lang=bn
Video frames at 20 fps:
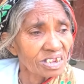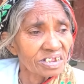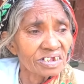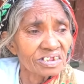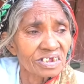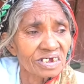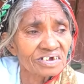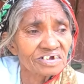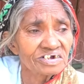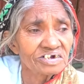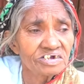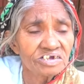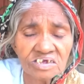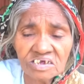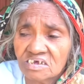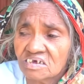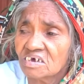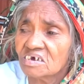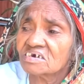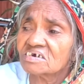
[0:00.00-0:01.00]
আলাদা
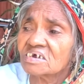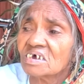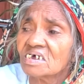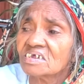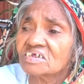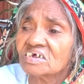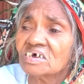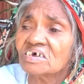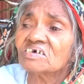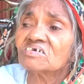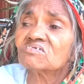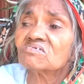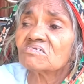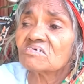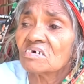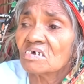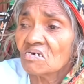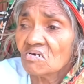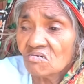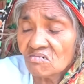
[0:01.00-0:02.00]
বাড়ি কোথায় ছেলে আছে
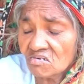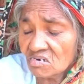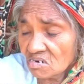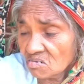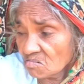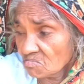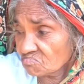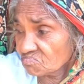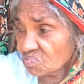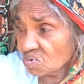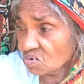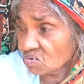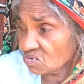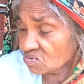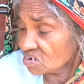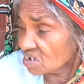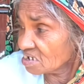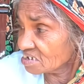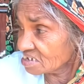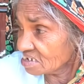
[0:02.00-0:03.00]

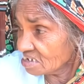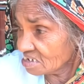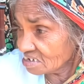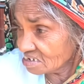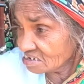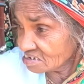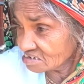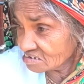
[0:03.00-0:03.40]
বড়টা আছে